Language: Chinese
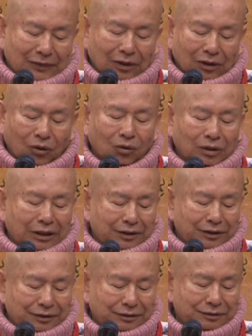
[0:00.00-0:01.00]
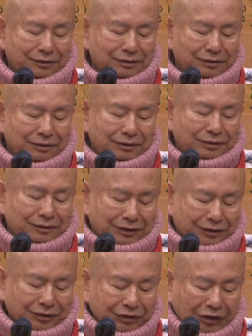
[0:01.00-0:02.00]
后来呢，这
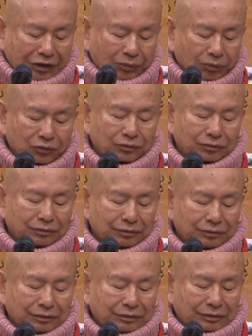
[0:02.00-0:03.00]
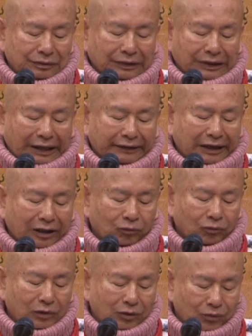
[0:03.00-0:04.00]
个岳母来看
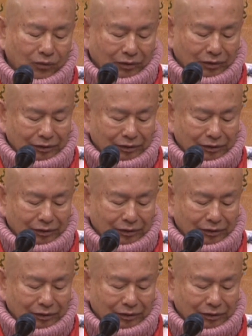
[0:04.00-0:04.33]
望我，